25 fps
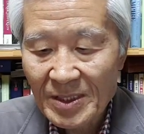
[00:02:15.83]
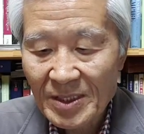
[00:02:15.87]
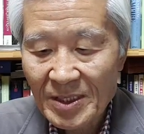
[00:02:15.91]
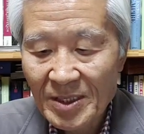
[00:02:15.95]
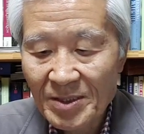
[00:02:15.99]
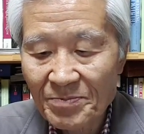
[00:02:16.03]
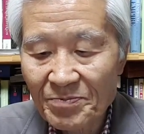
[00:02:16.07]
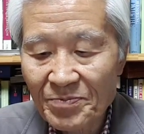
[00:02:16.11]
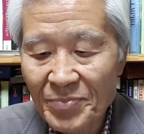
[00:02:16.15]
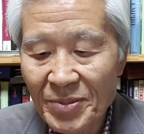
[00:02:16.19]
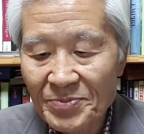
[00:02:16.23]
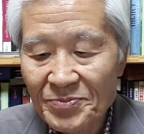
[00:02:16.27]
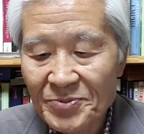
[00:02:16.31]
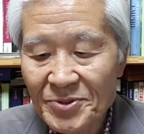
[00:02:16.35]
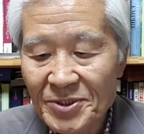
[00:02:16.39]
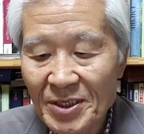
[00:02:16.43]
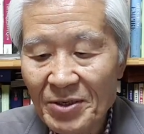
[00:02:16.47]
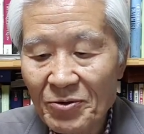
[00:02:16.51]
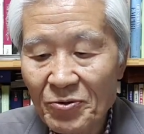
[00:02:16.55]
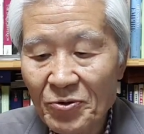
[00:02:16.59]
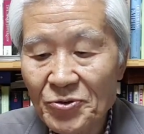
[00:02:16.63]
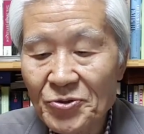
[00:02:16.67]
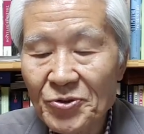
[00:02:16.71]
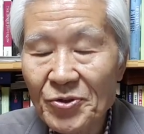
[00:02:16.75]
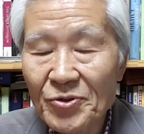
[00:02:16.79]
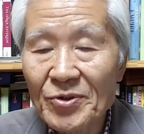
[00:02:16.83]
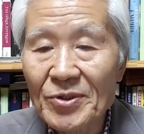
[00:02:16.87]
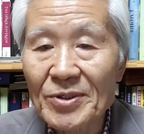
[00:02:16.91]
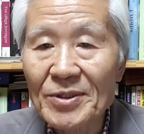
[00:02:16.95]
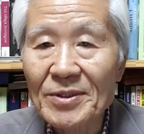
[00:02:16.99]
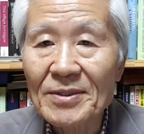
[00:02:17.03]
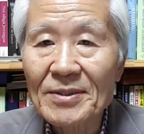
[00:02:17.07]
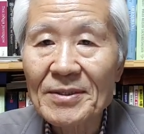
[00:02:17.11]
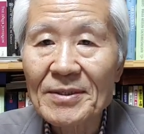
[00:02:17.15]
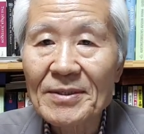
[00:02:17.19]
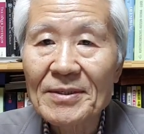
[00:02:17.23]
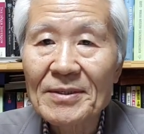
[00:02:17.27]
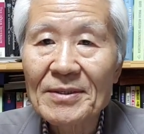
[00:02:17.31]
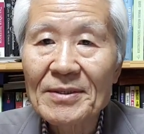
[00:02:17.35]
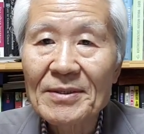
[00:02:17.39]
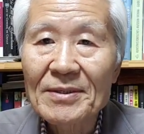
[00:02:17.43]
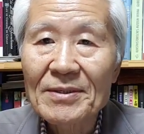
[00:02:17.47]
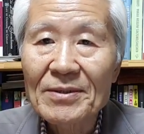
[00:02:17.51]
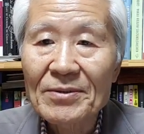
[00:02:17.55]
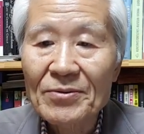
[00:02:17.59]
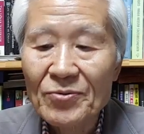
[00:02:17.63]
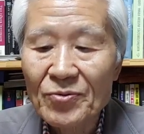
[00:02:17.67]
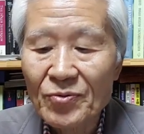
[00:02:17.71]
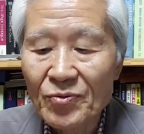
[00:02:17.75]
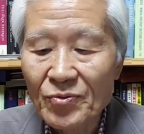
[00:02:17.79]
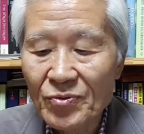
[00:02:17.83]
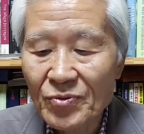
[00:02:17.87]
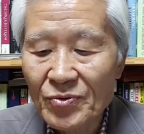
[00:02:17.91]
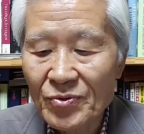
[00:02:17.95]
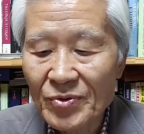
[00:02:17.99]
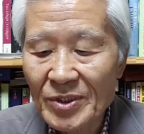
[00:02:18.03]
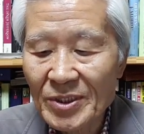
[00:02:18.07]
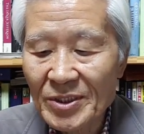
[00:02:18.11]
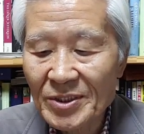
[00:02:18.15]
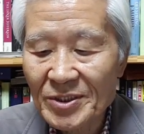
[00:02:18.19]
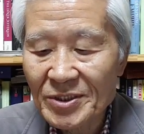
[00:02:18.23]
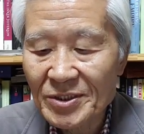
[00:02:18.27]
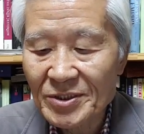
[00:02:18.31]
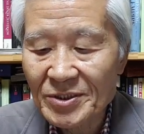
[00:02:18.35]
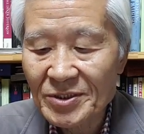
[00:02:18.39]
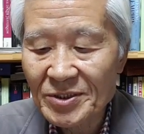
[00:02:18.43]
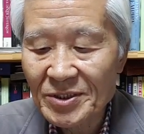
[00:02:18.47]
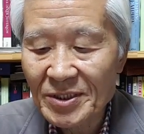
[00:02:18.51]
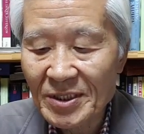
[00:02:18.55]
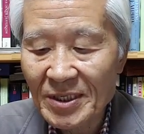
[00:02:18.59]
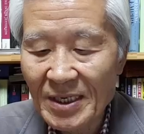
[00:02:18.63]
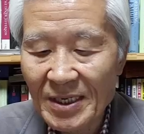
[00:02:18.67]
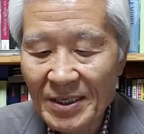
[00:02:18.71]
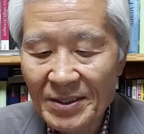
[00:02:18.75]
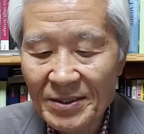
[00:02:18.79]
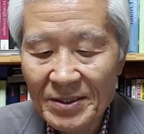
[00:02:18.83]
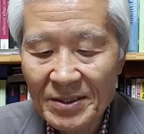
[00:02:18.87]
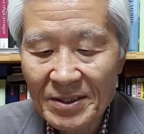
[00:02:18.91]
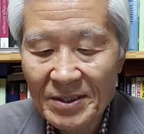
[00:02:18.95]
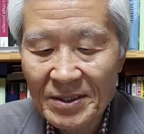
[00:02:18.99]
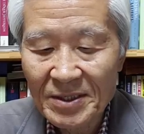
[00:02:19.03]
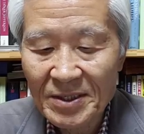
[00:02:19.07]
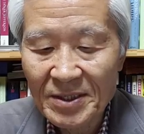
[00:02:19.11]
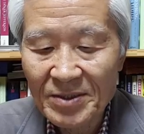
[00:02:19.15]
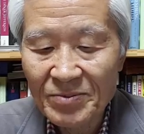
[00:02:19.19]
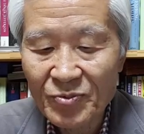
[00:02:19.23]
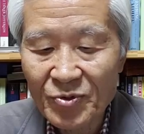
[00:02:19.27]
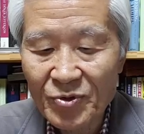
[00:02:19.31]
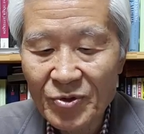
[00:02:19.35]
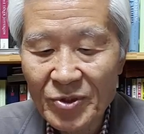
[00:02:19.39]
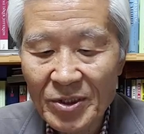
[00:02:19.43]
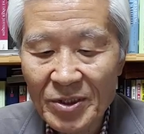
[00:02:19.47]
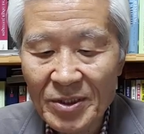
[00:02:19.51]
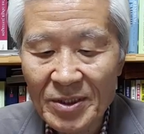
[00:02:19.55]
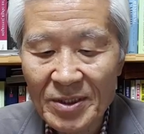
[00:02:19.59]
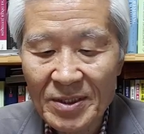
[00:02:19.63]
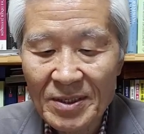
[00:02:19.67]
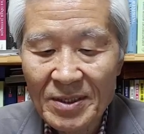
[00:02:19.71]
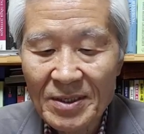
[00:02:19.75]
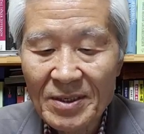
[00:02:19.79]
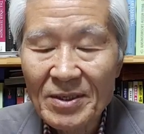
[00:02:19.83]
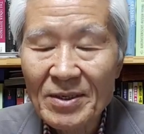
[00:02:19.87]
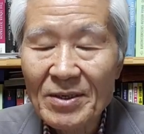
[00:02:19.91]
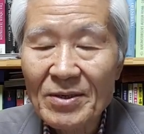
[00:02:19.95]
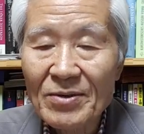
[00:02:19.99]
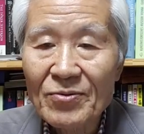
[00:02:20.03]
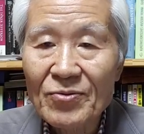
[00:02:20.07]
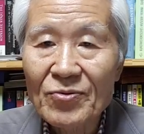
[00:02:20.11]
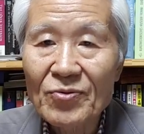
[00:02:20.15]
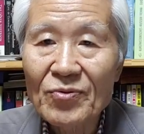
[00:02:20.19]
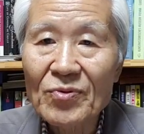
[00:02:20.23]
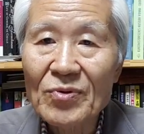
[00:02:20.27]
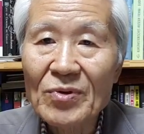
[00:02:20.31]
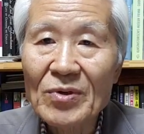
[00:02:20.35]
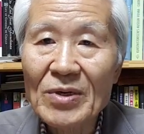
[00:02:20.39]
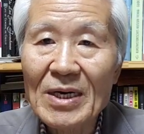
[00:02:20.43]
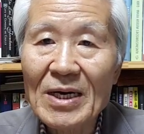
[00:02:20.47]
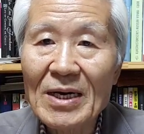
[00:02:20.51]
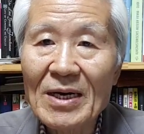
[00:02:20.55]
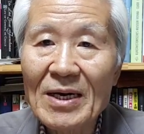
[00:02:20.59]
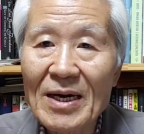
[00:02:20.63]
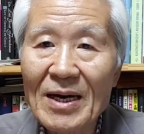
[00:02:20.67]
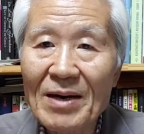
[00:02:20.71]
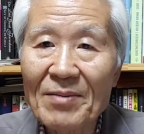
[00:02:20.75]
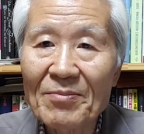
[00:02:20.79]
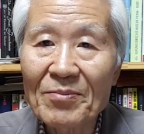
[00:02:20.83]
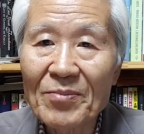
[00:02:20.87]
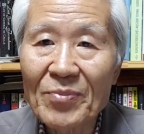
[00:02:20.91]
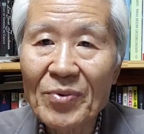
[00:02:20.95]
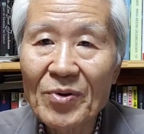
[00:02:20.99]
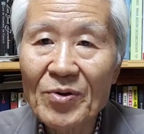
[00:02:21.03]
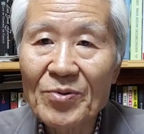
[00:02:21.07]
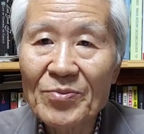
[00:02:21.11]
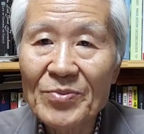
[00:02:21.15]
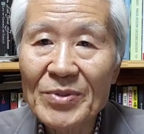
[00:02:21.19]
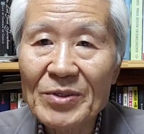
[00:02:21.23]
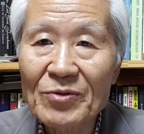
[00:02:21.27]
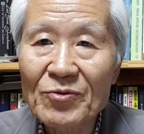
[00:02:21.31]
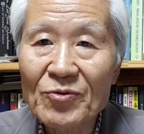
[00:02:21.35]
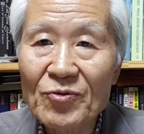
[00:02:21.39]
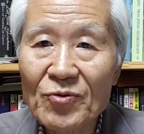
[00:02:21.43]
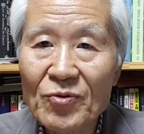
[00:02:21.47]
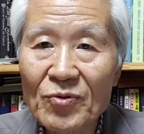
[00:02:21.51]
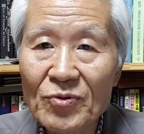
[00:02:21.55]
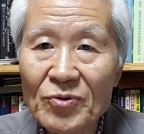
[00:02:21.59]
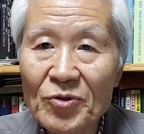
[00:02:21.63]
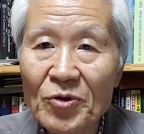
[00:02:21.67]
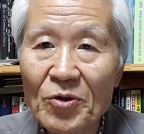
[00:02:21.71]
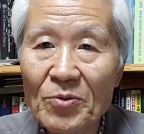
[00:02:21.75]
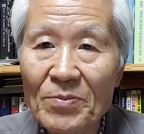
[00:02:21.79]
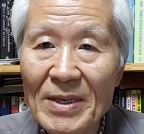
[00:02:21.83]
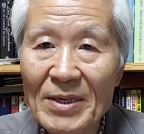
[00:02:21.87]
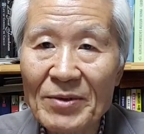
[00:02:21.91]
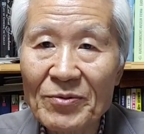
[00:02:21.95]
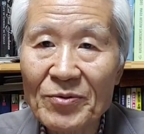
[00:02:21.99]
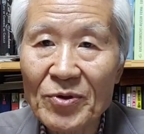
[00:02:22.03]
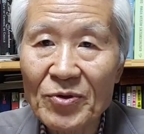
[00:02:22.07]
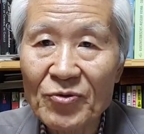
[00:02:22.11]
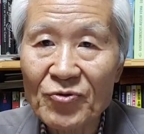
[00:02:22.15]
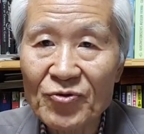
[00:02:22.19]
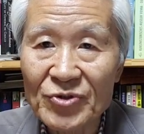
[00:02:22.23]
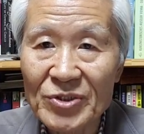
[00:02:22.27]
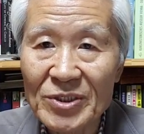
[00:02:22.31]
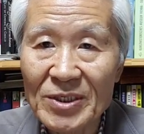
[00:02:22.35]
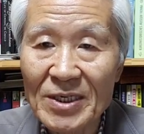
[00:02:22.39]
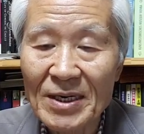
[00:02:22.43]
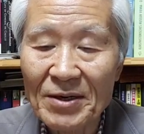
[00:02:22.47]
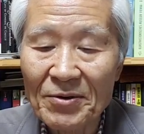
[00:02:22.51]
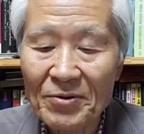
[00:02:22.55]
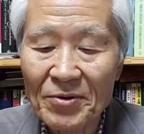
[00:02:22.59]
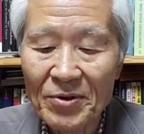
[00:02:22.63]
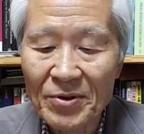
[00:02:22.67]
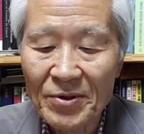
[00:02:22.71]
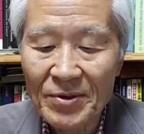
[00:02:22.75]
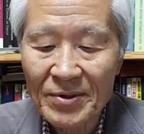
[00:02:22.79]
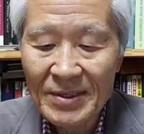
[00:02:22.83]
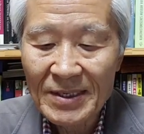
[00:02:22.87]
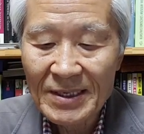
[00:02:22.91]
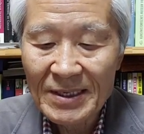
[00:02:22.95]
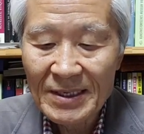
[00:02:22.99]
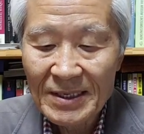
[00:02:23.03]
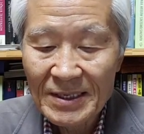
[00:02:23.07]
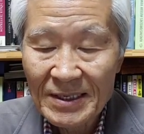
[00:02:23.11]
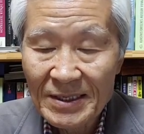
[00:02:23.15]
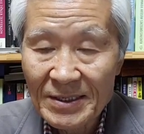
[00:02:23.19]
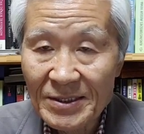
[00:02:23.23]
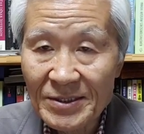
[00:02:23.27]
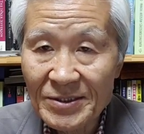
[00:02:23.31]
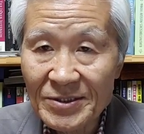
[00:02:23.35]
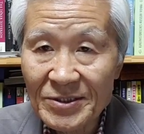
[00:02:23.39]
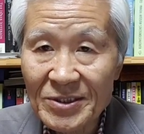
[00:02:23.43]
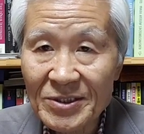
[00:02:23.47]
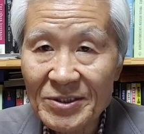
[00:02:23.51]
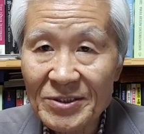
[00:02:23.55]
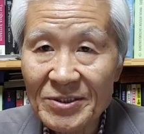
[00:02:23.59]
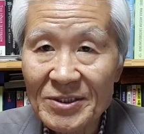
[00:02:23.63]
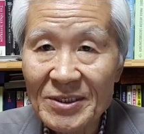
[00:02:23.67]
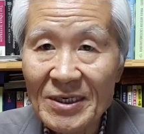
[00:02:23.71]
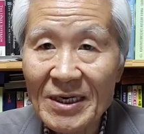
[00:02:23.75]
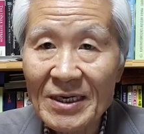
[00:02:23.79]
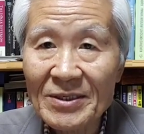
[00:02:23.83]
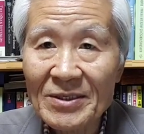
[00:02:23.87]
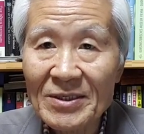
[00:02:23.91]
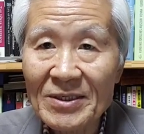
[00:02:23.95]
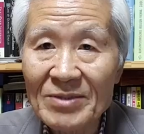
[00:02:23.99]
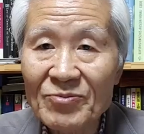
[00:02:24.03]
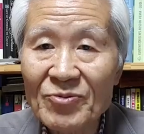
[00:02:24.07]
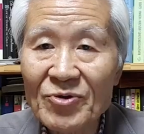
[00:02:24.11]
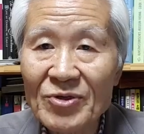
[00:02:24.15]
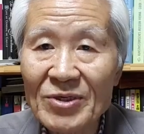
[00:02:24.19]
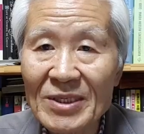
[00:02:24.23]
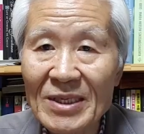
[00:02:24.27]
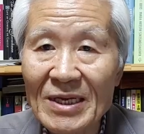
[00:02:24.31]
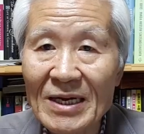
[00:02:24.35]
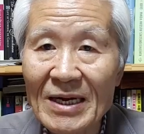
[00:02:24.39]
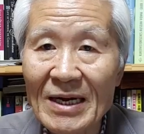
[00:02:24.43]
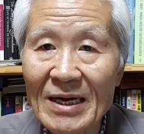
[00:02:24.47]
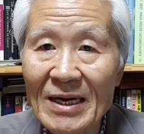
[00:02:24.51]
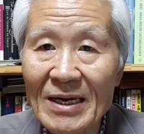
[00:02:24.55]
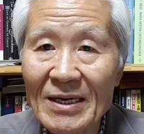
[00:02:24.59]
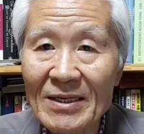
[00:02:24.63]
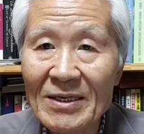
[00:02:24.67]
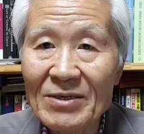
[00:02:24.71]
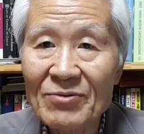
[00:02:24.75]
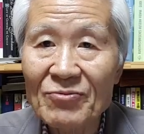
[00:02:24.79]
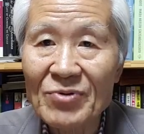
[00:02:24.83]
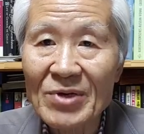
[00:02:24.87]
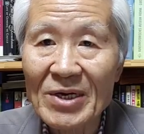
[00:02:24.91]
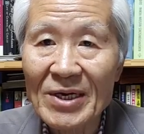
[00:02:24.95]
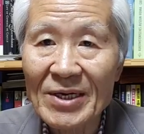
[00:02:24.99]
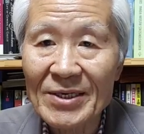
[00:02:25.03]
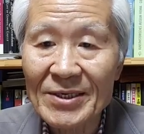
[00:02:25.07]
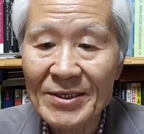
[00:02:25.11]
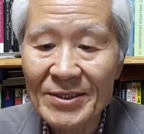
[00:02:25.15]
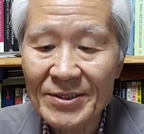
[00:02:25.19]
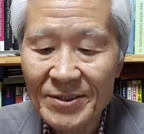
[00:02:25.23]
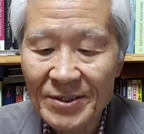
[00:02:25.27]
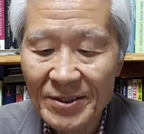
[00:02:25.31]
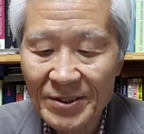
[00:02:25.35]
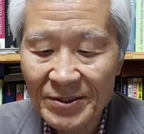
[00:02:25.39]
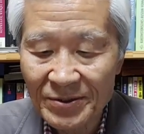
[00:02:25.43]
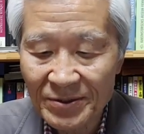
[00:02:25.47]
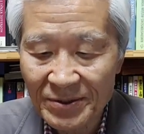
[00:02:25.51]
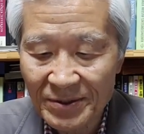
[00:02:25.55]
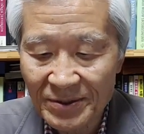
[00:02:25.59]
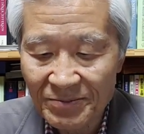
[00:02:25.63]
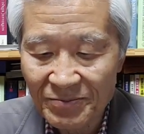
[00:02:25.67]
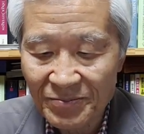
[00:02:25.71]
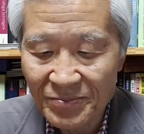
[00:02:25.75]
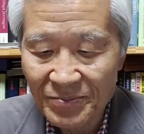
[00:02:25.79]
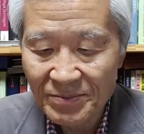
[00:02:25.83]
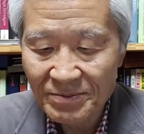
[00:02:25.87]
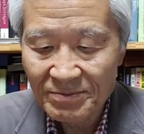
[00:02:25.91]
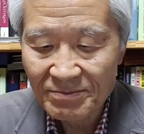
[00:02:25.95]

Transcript: 헌법 제5조는 국군의 신성한 의무를 국가 안보 및 국토 방위로 규정하고 그런 신성한 의무를 다하기 위하여는